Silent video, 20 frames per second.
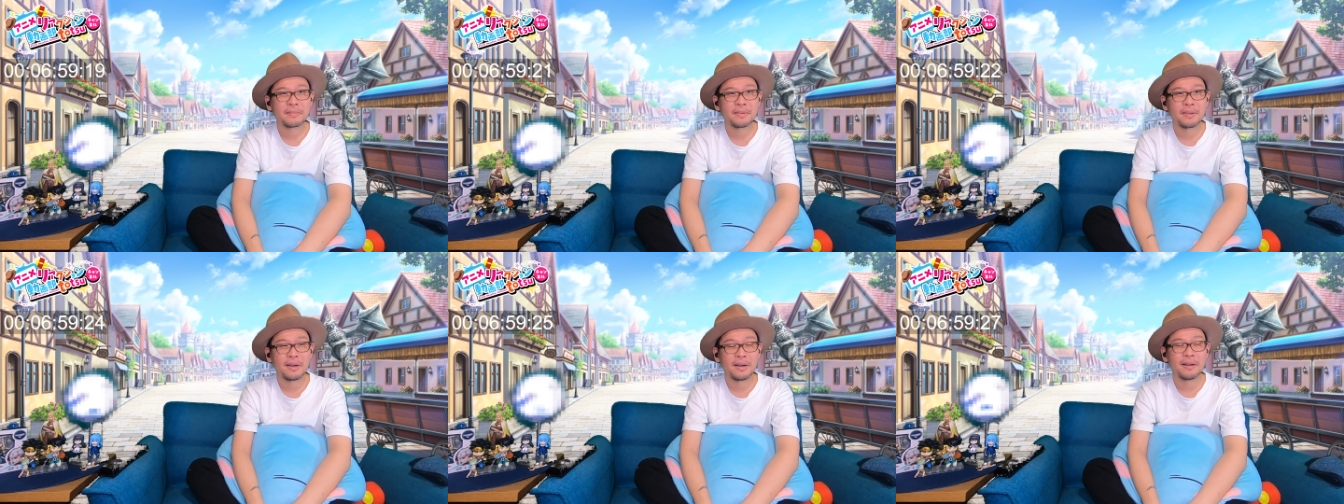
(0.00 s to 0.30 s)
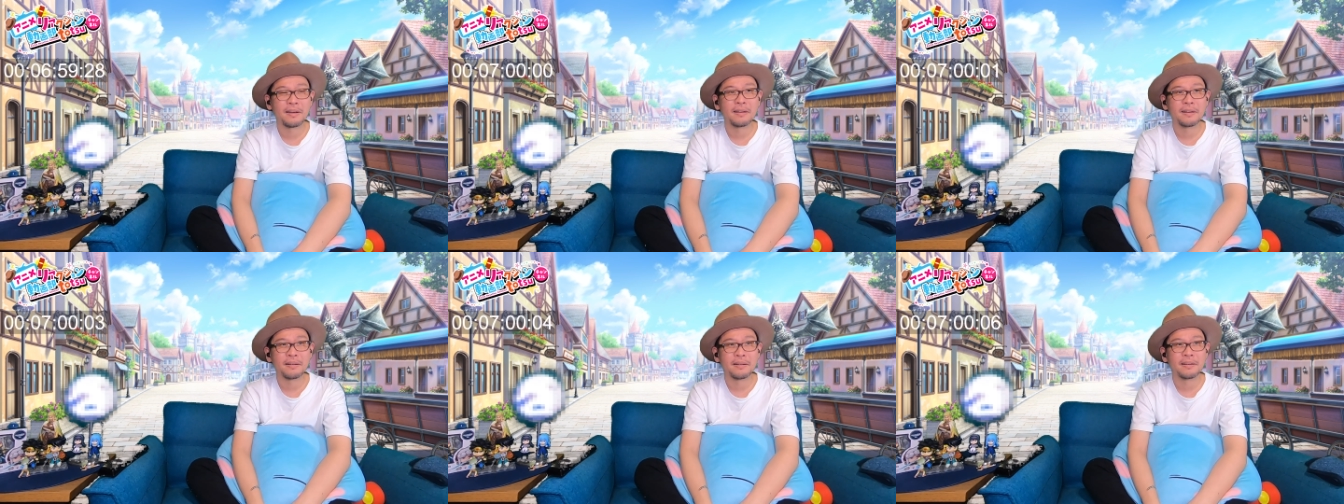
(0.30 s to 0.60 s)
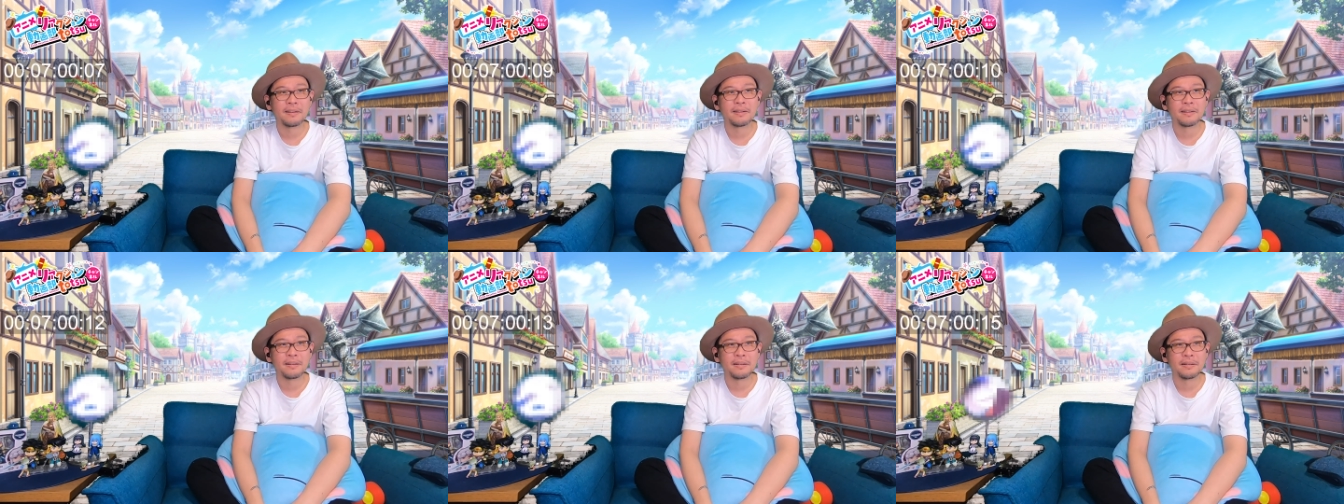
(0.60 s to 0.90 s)
はい
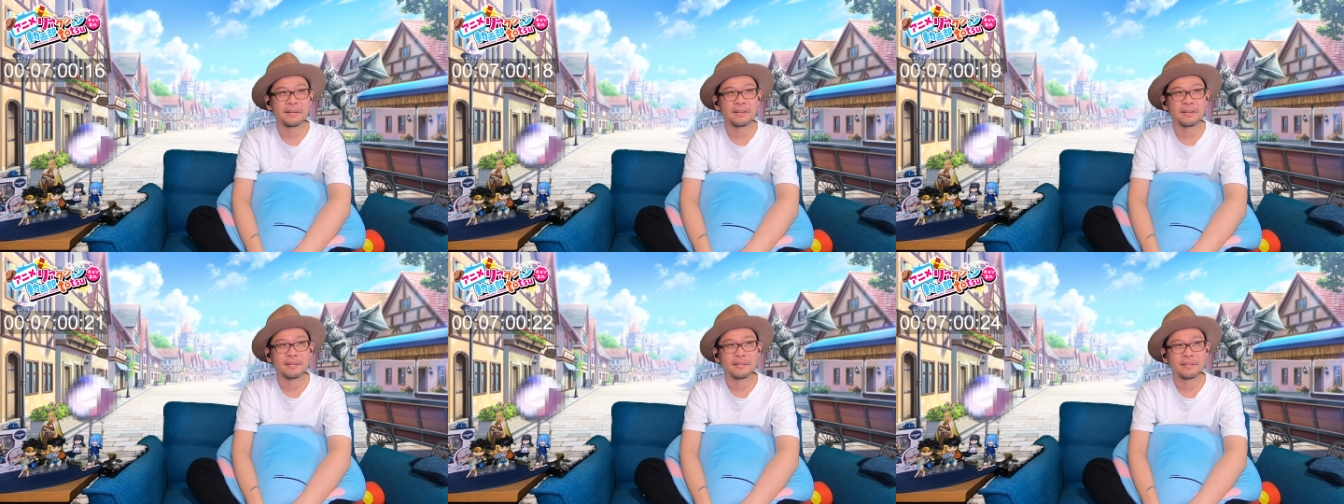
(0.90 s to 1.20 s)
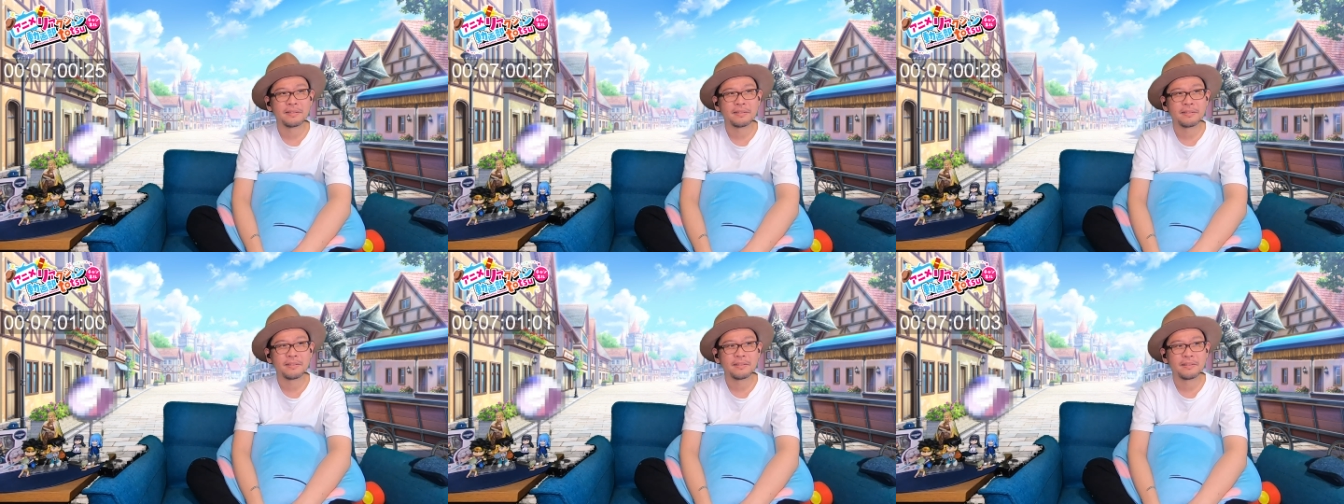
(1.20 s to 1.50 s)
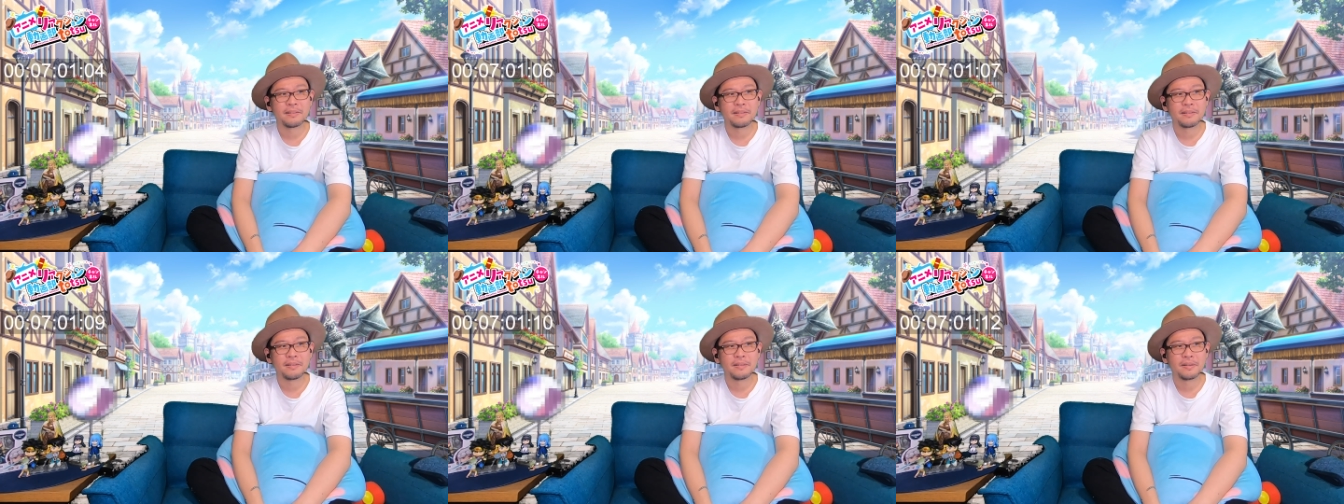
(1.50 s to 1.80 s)
はいはい。
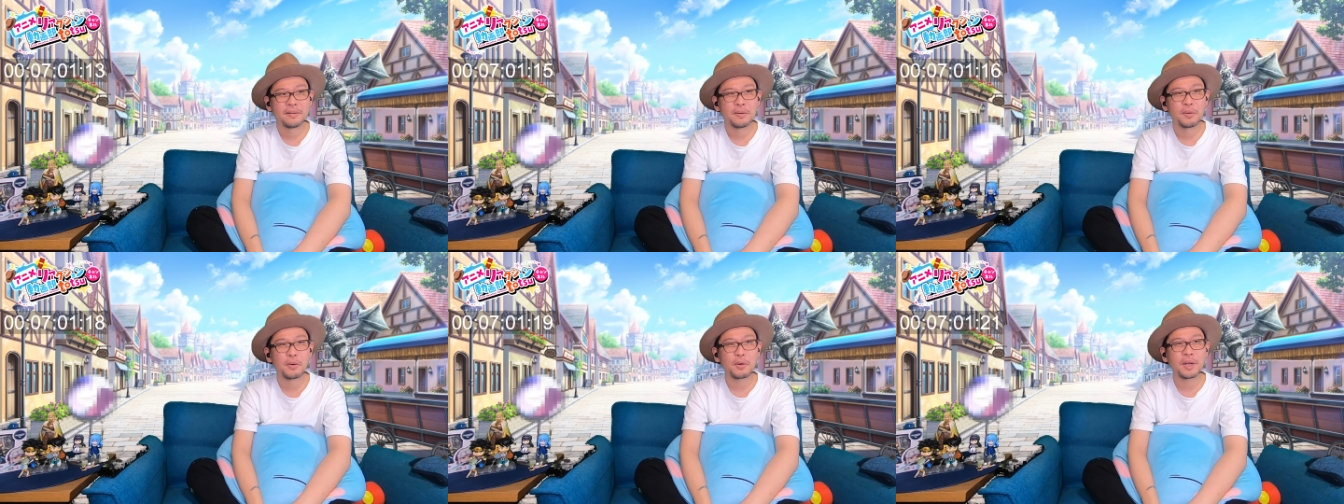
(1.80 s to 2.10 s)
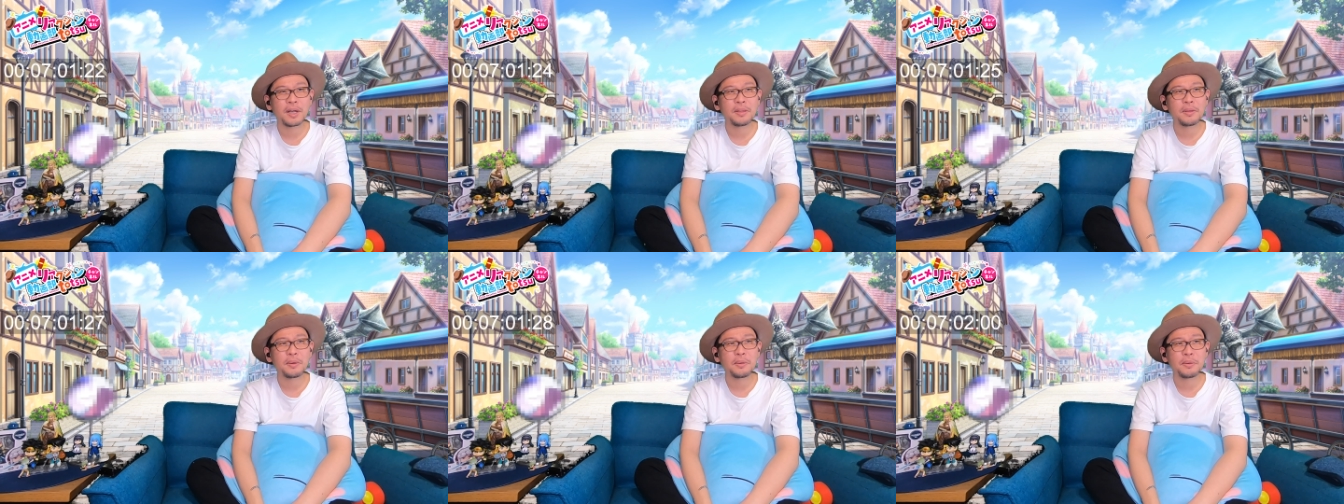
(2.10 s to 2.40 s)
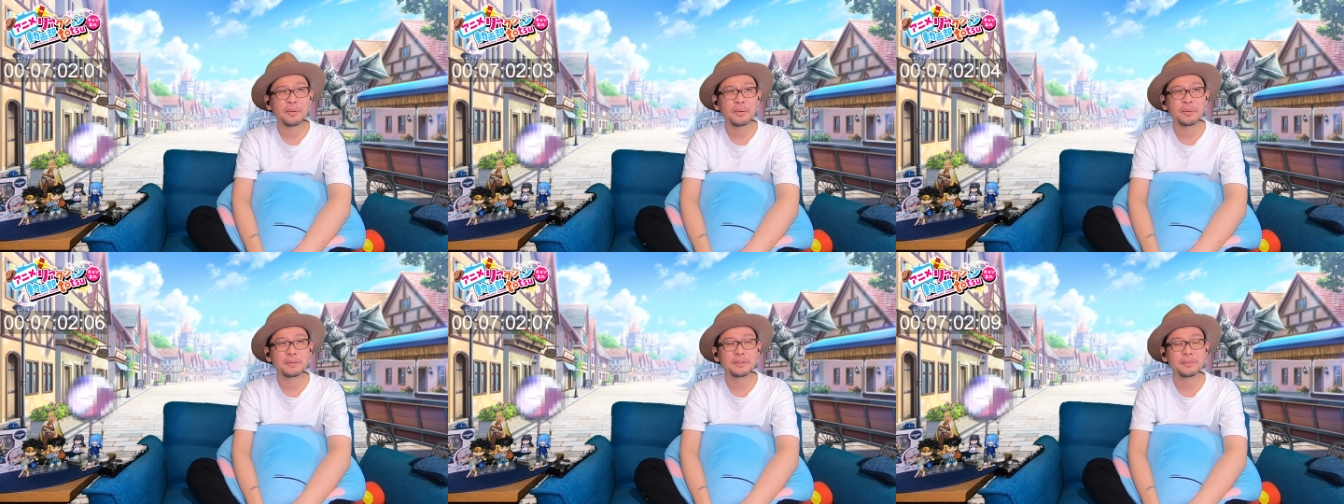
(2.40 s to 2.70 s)
他の
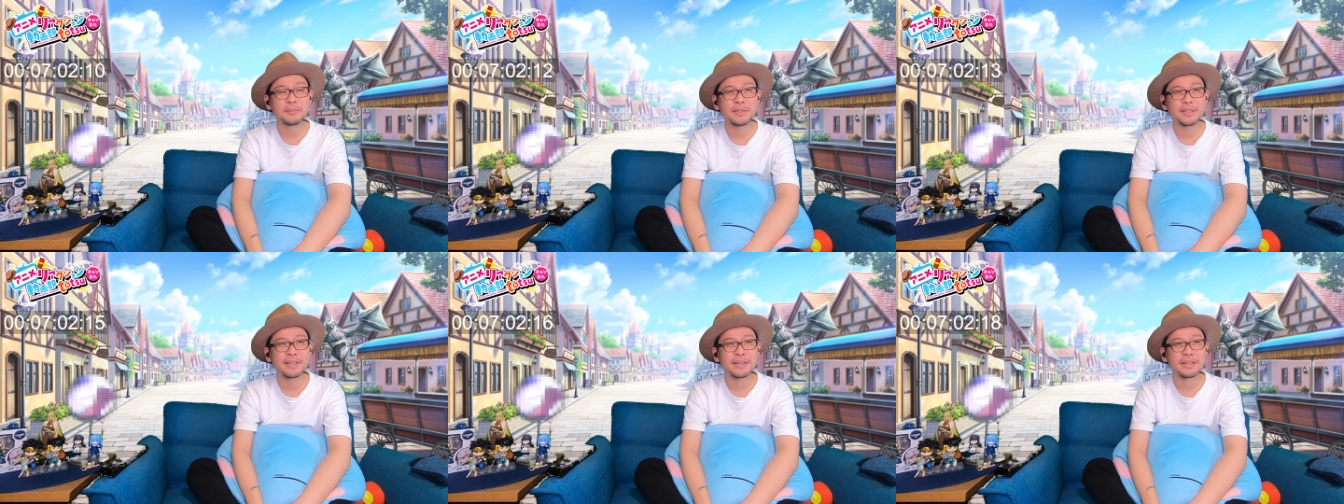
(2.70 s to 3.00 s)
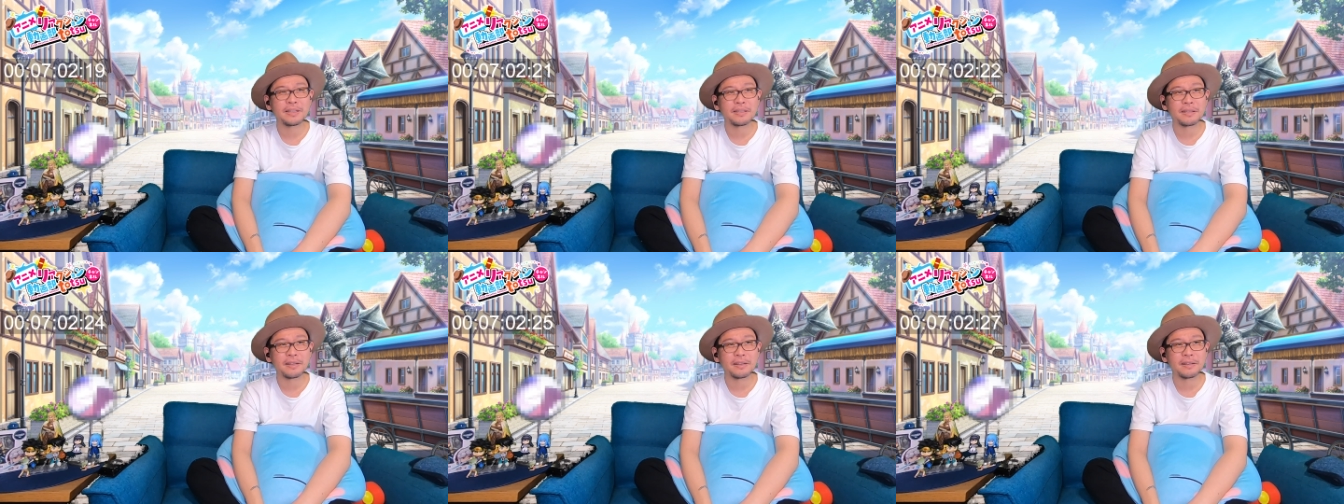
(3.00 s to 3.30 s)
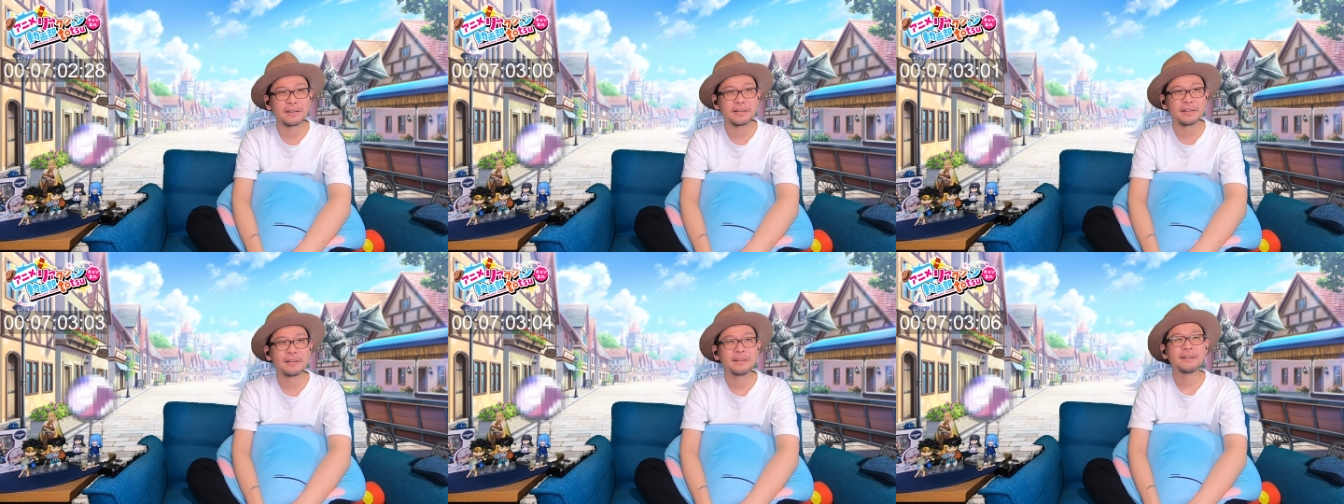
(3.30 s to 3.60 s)
欲みたい
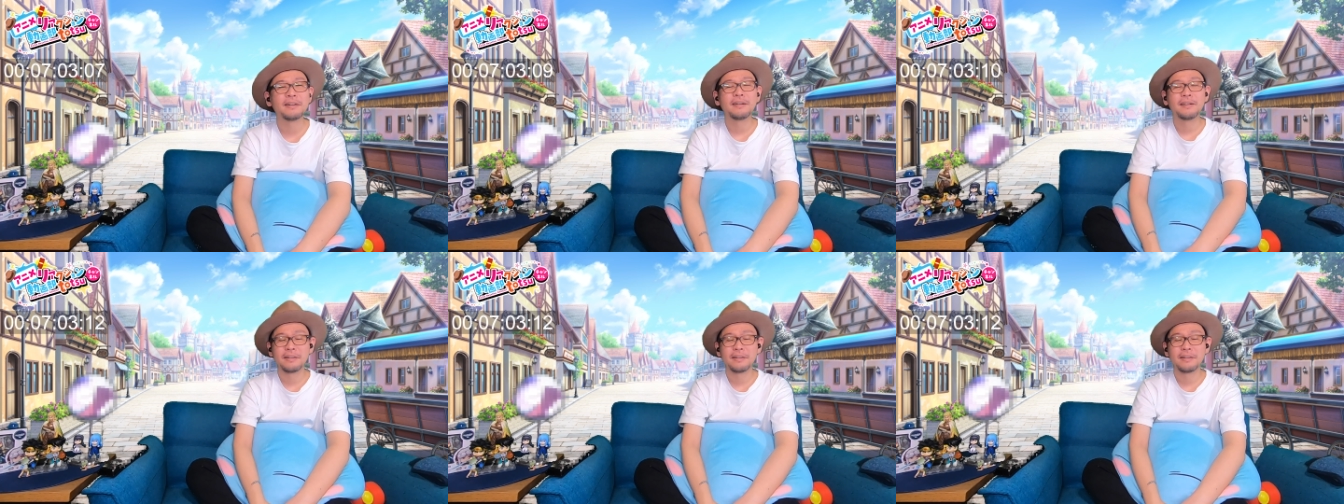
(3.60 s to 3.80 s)
な、